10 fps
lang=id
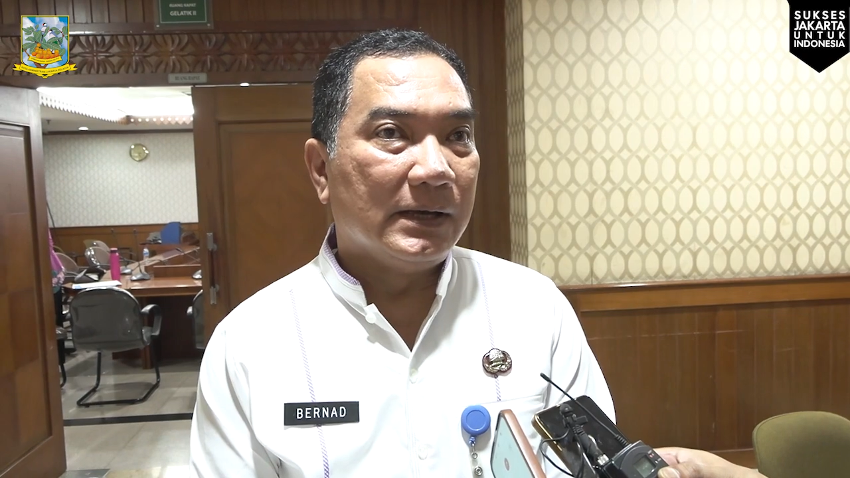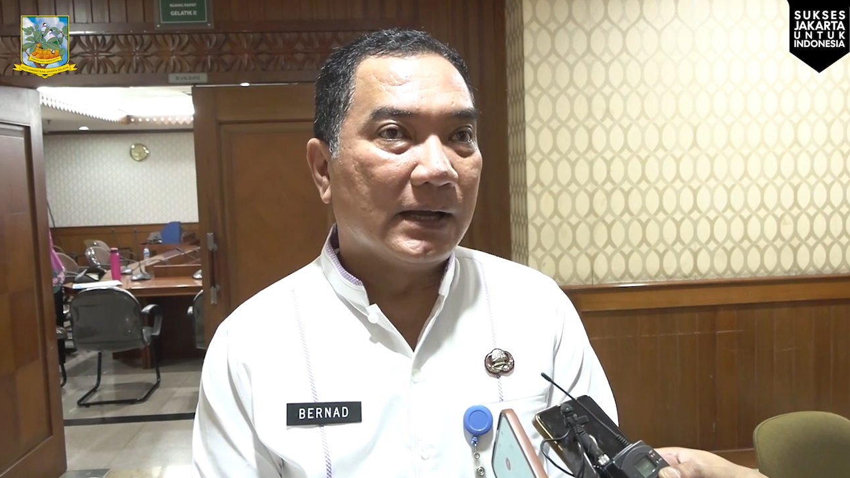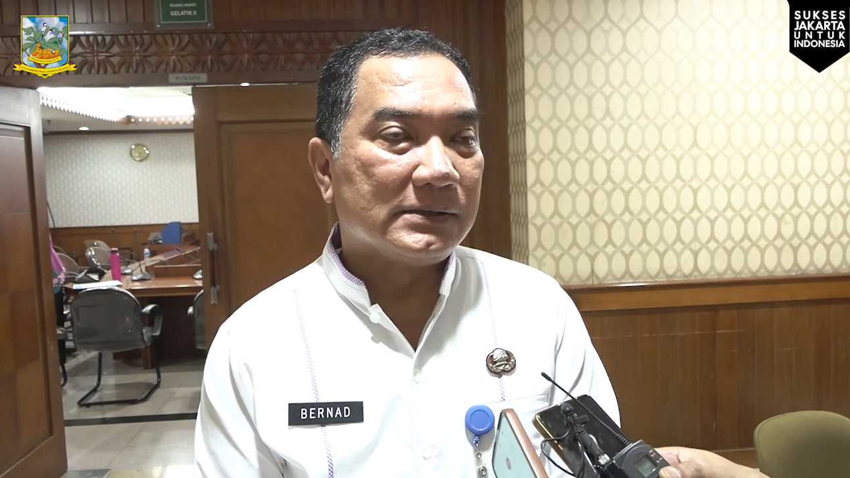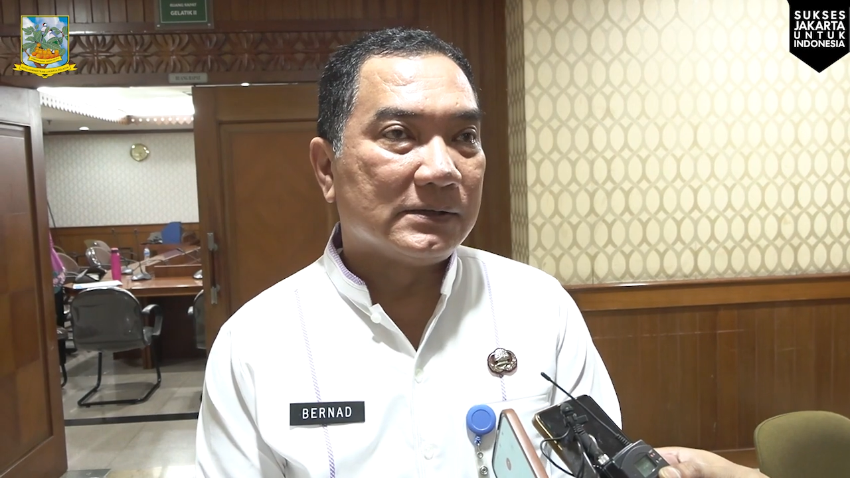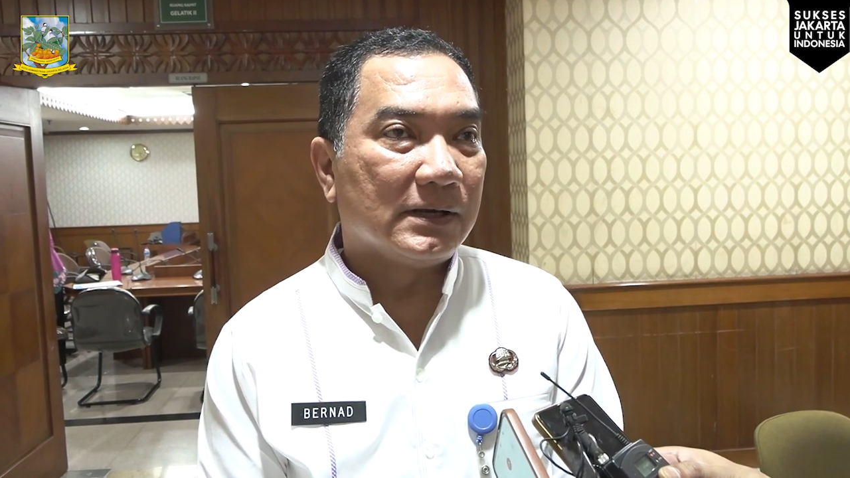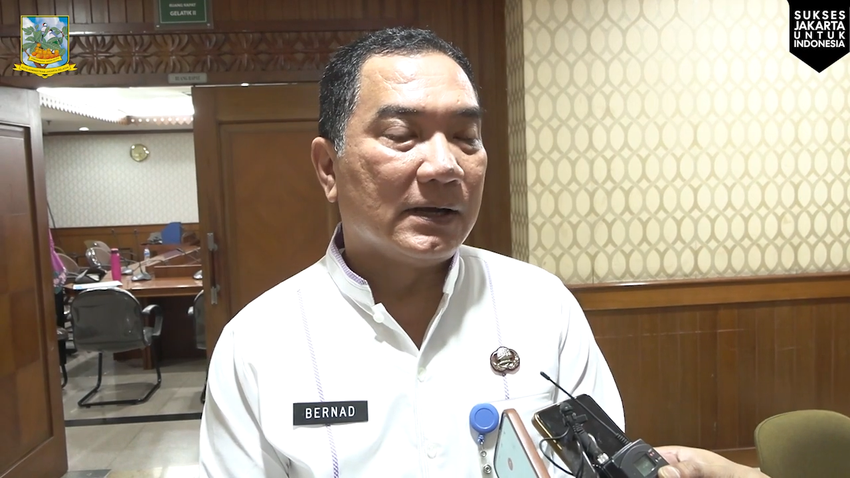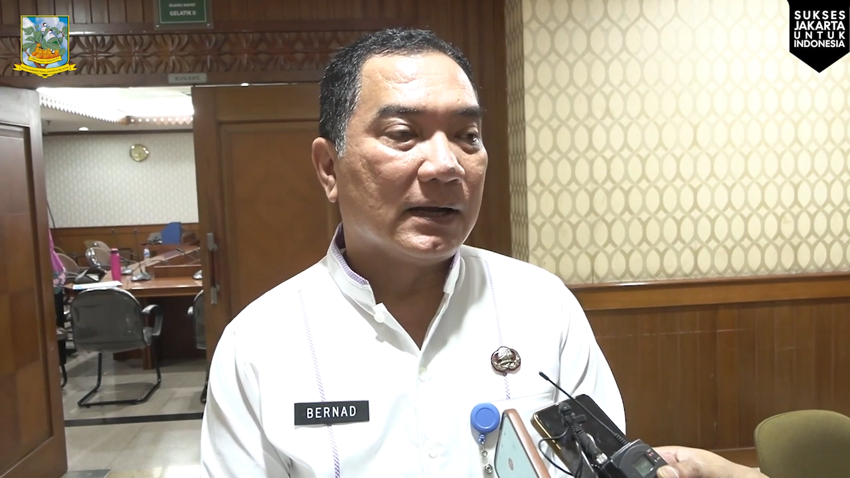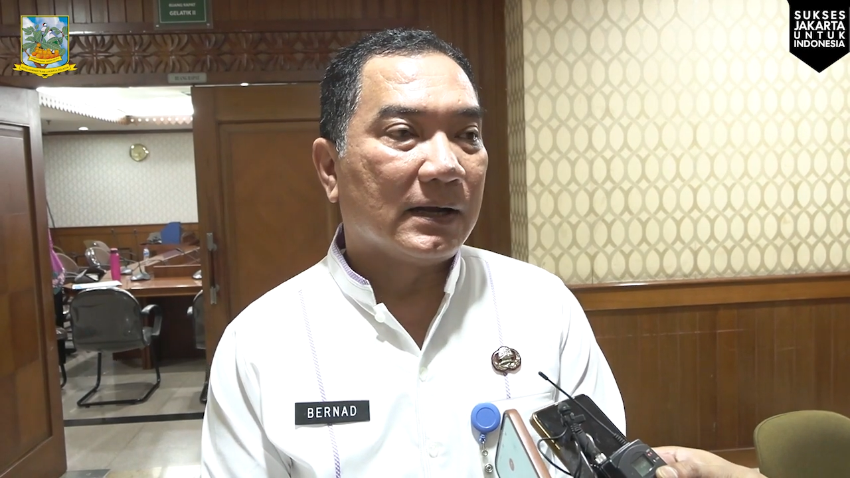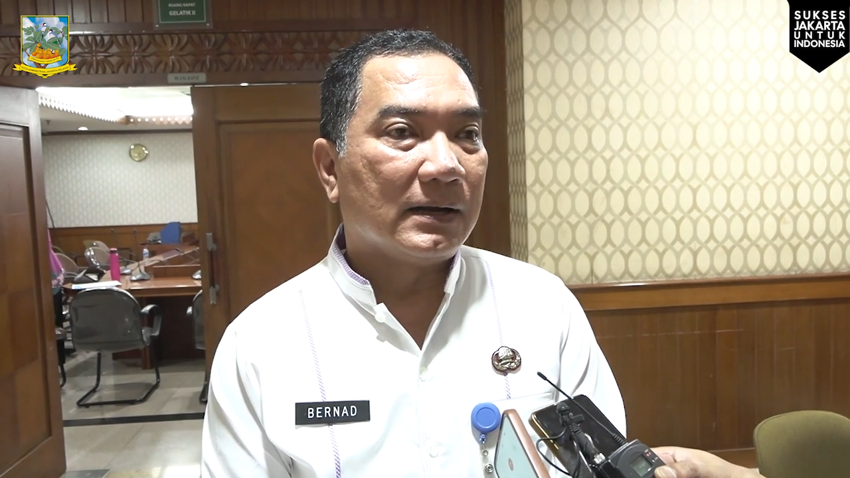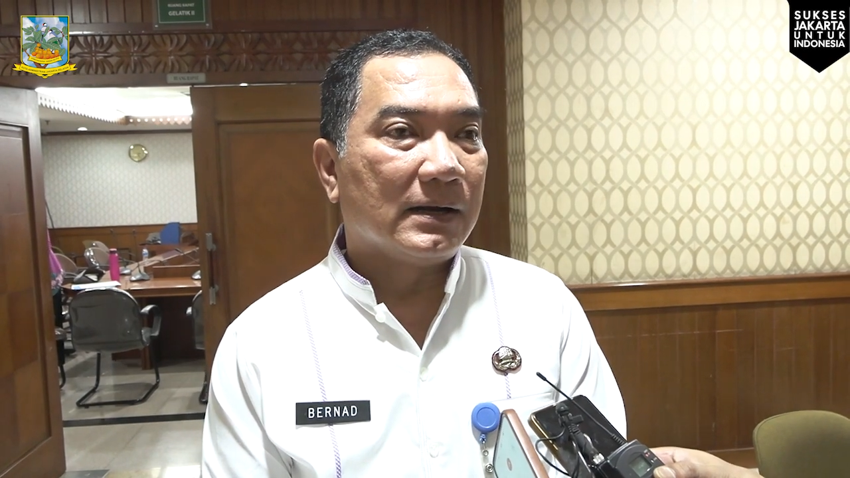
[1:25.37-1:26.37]
di hari Senin
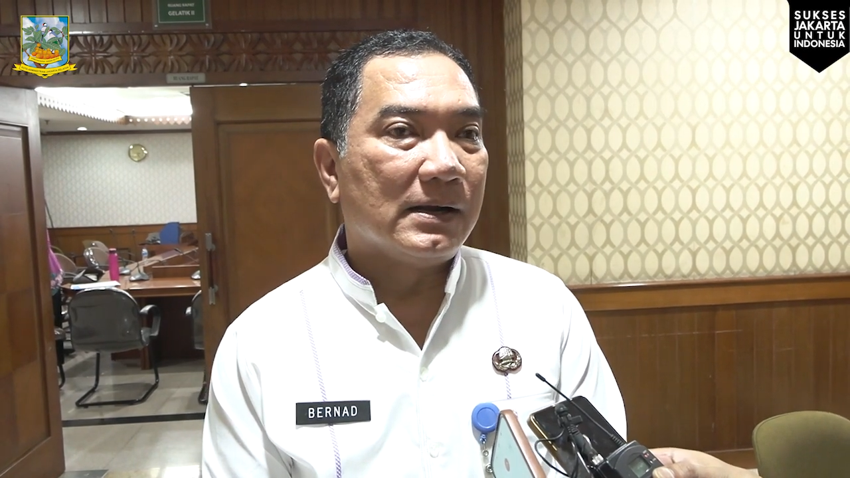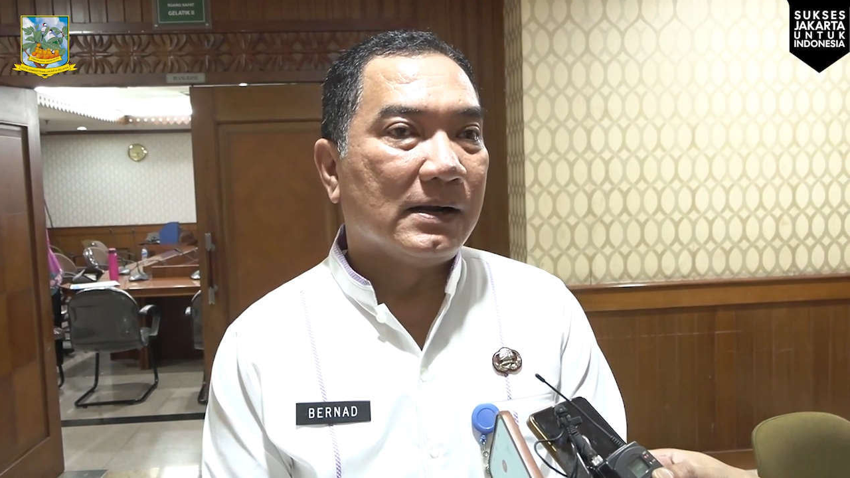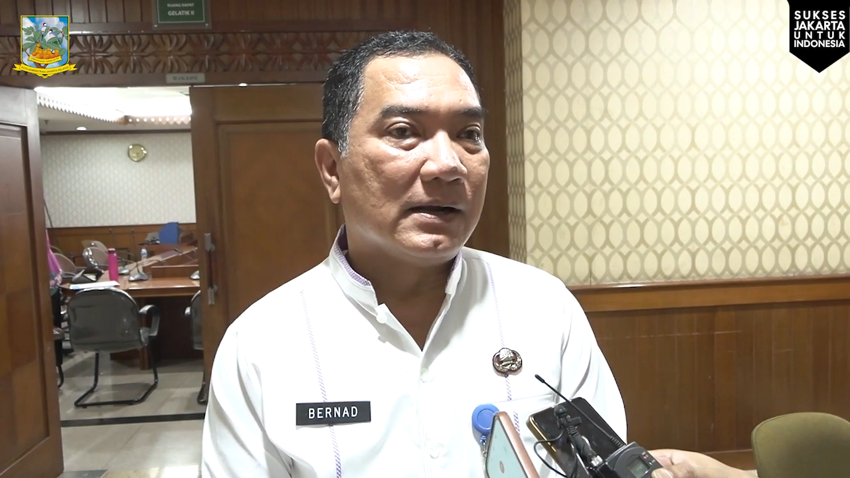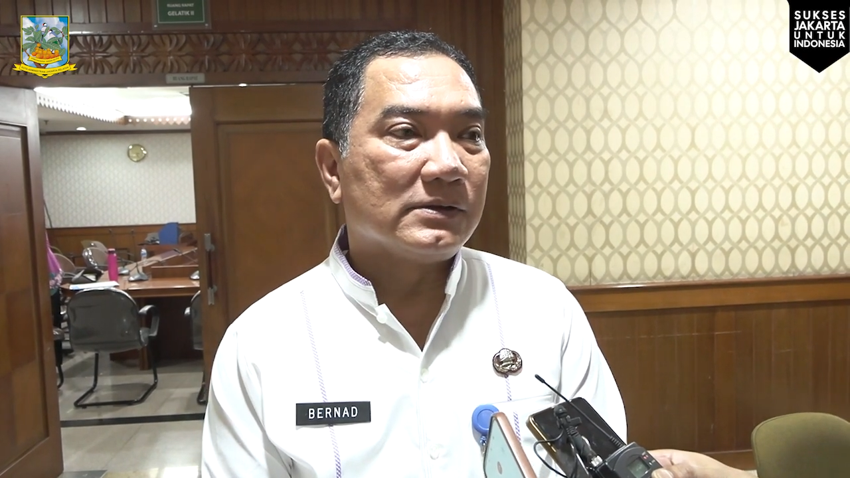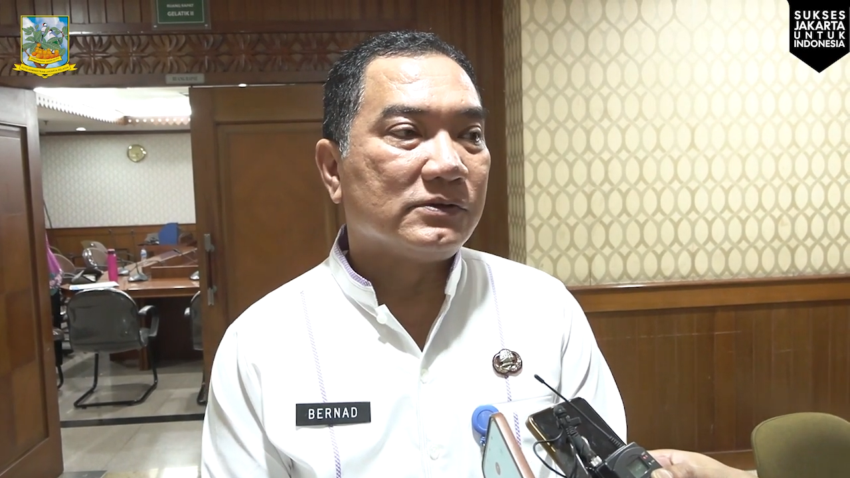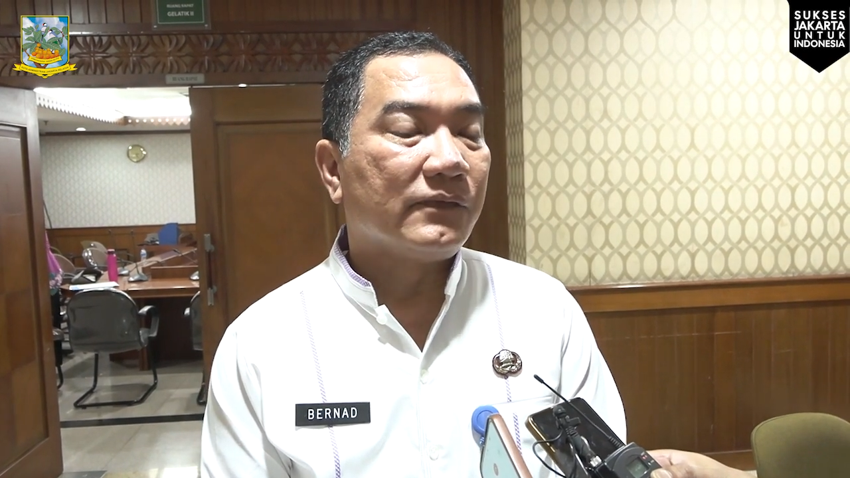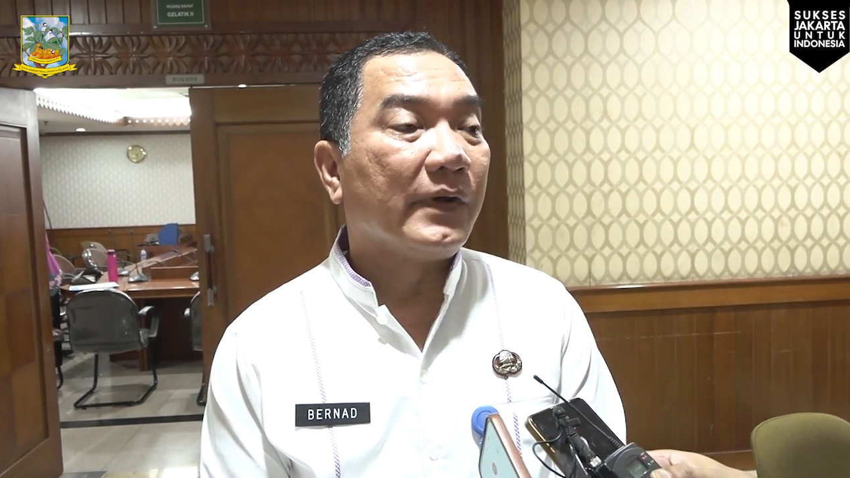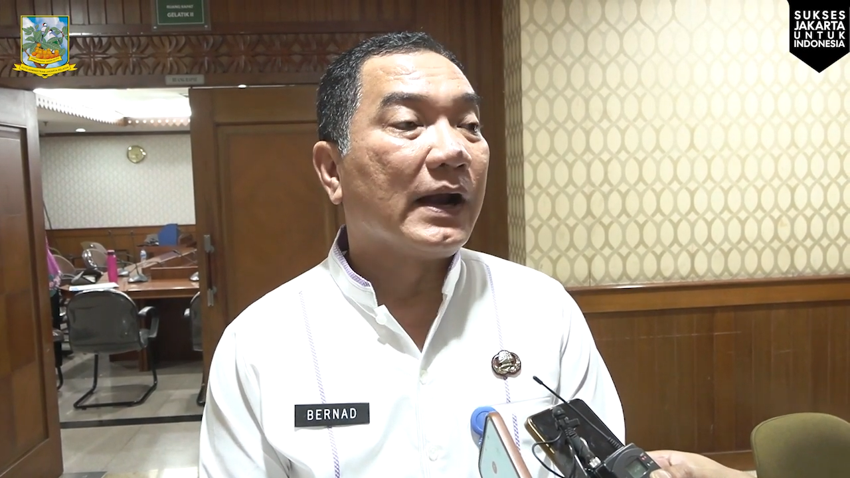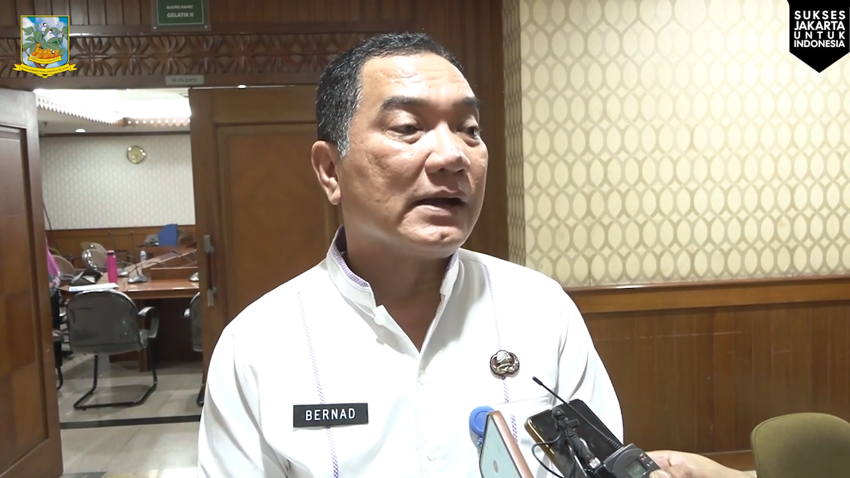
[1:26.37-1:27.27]
akan ada survei